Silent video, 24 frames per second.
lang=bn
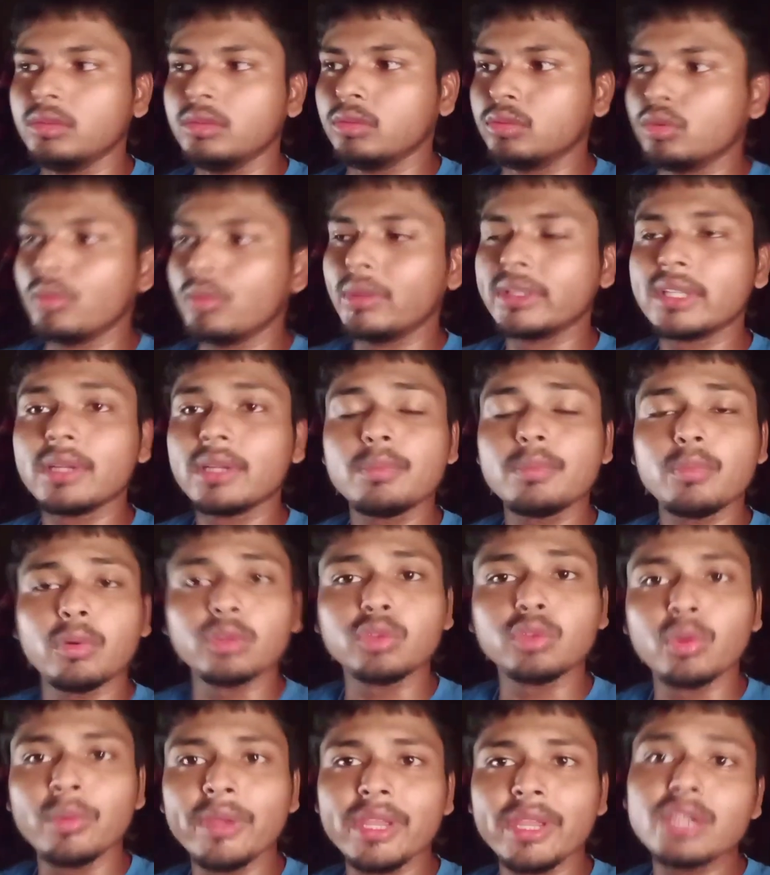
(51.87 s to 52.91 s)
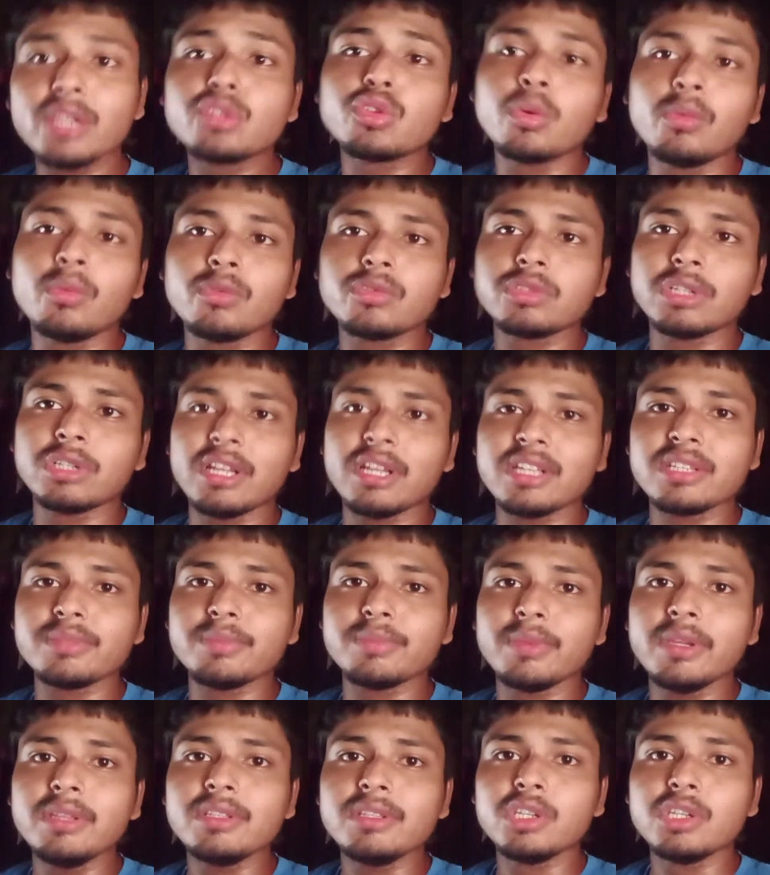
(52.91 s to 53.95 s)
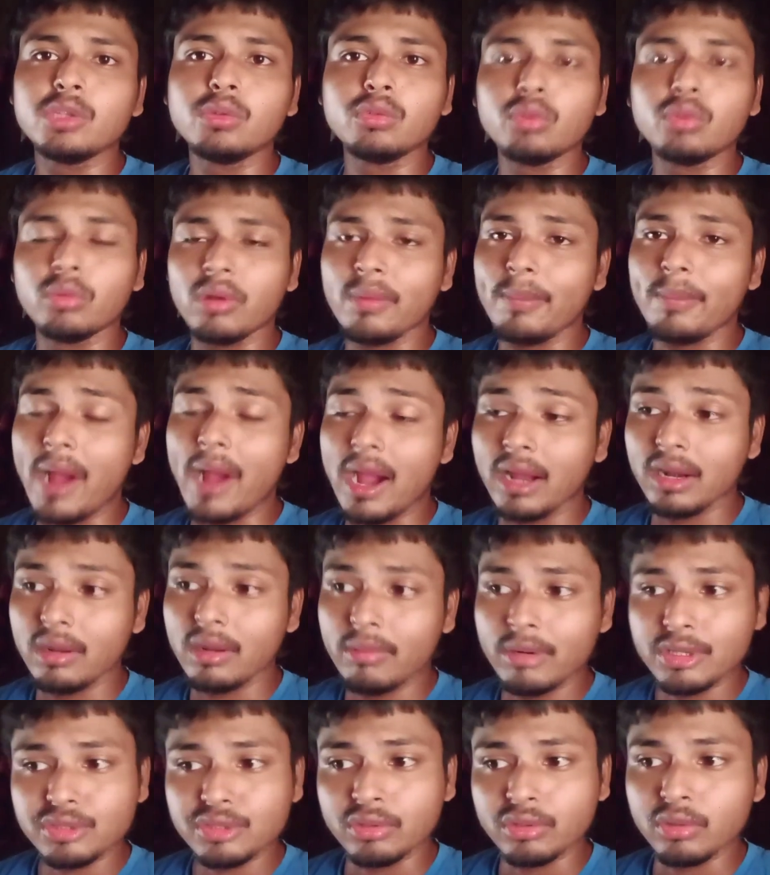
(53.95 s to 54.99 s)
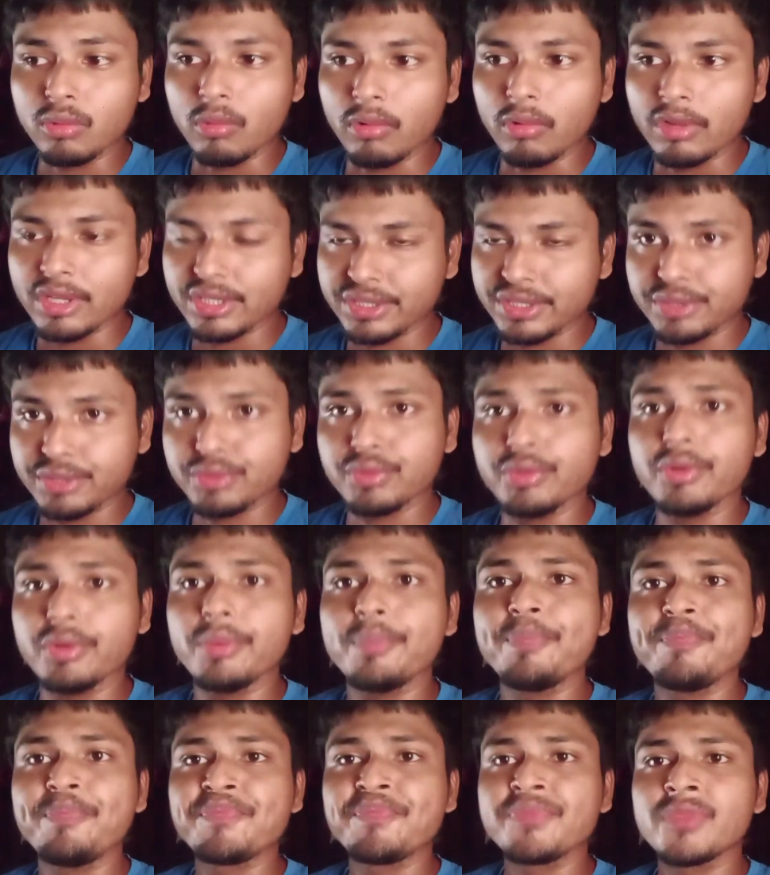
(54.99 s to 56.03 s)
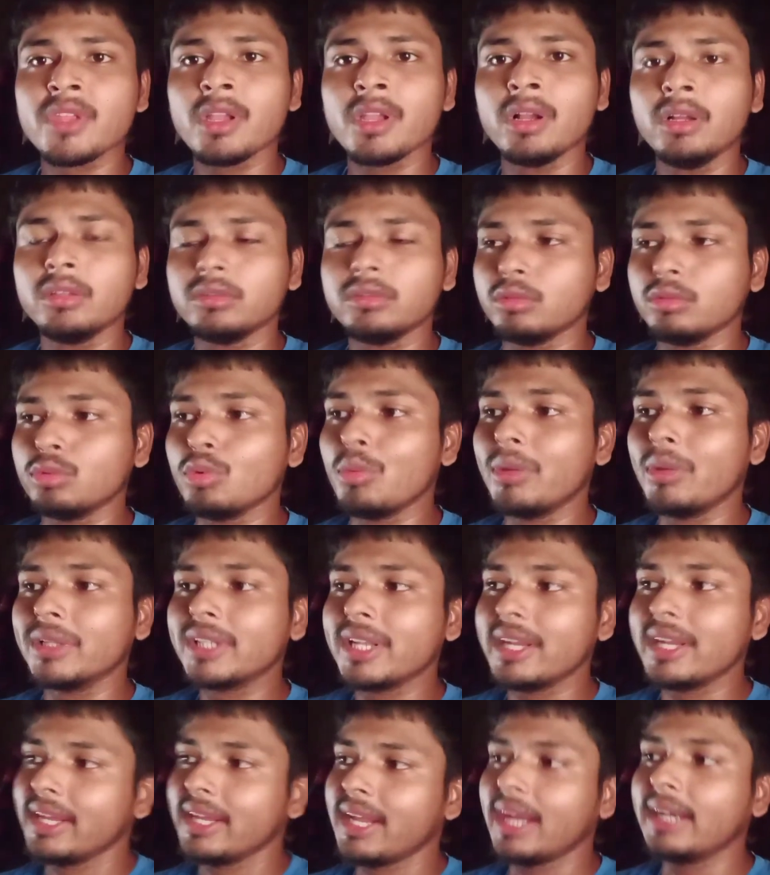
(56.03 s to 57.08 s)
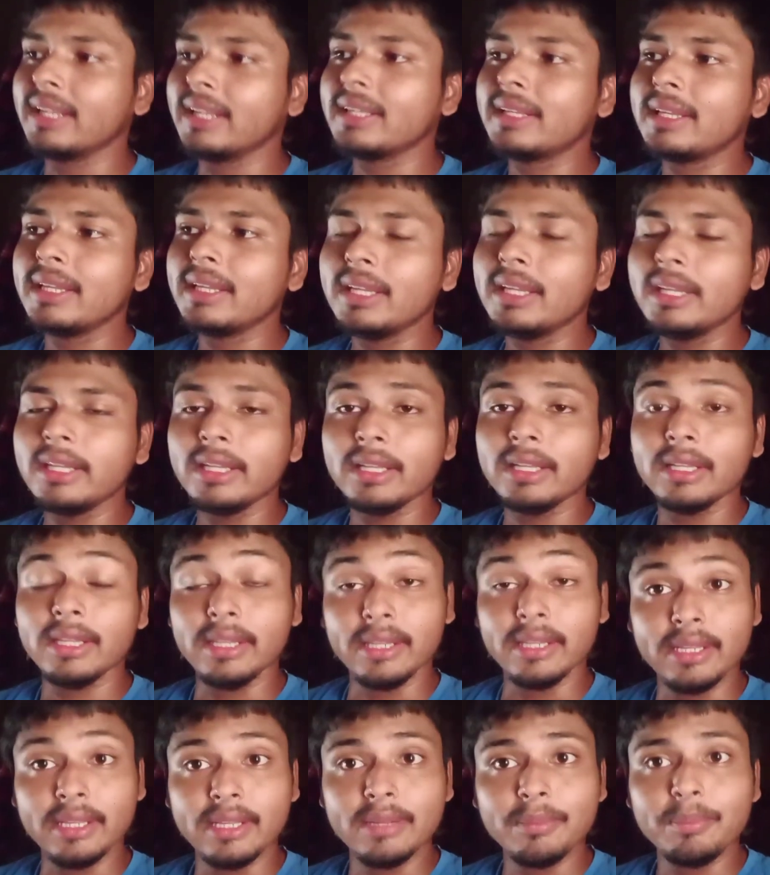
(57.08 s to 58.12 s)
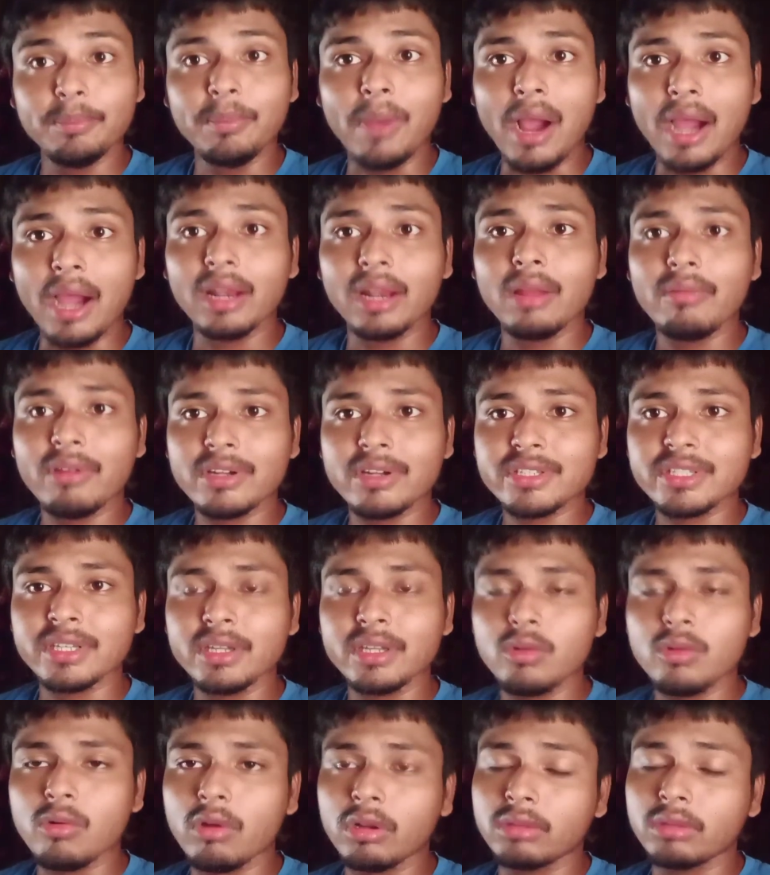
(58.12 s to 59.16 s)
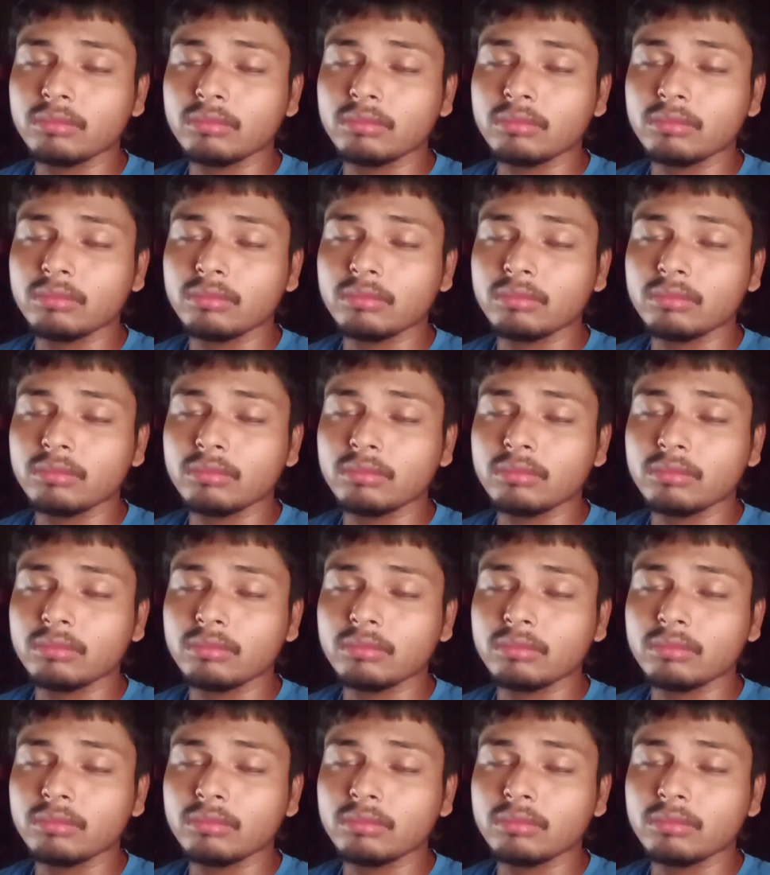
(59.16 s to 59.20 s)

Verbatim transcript: তো তোমাদের প্রথমে এই সমস্যাটা আসবে যেহেতু তোমরা বাংলা ভার্সনে করে এসেছো তো তোমাদের এখানে কি বাংলা ভার্সানে